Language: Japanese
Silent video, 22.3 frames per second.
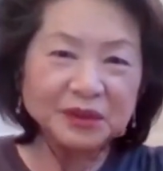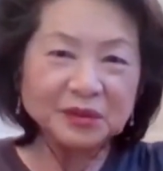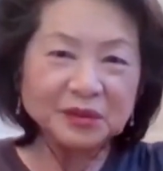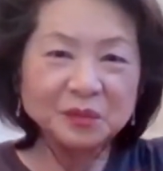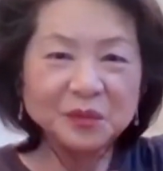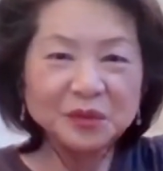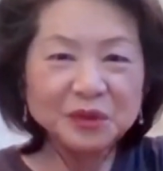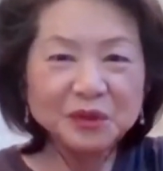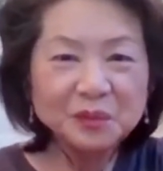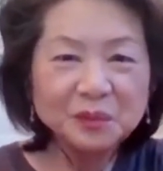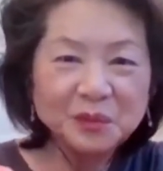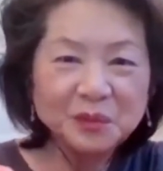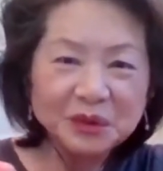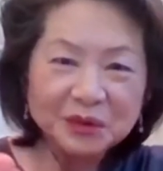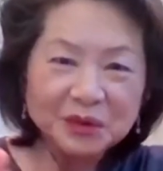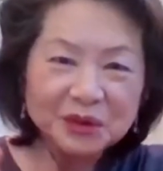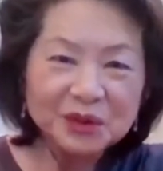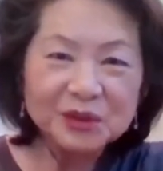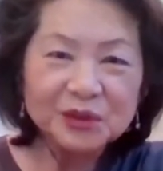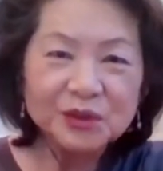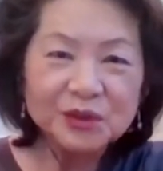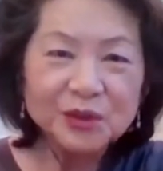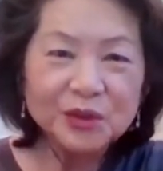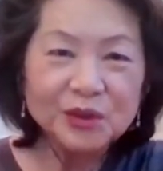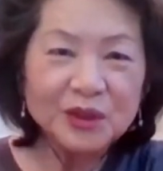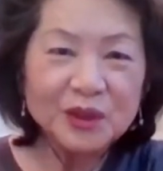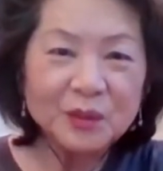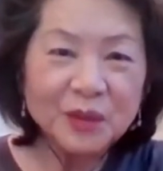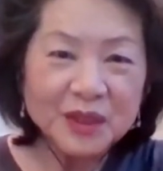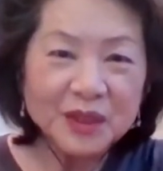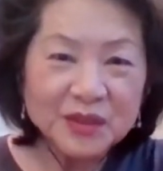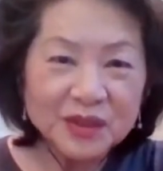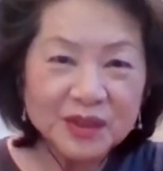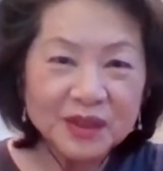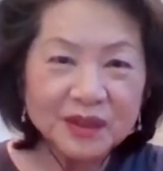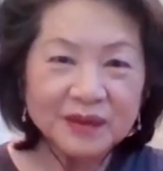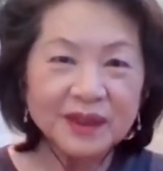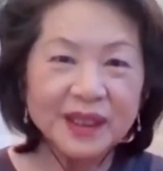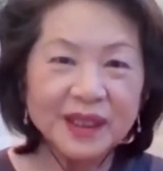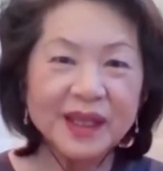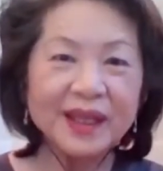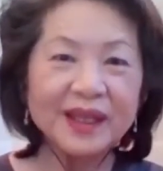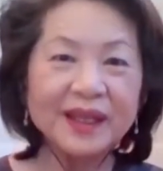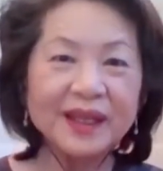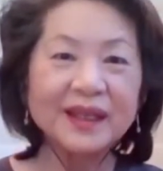ュンビュンビュンってこういますよ
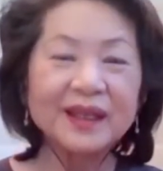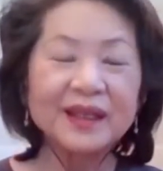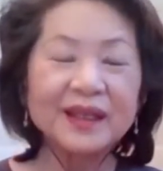ね。